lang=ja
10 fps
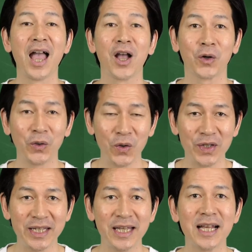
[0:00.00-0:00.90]
このよう
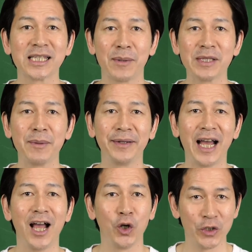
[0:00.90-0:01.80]
に様々
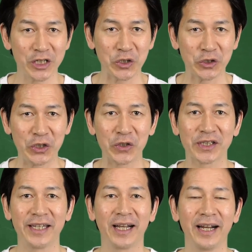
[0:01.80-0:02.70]
なロジックツリーを
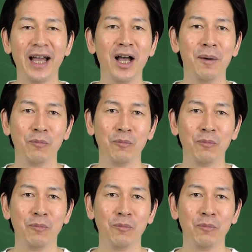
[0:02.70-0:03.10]
使いながら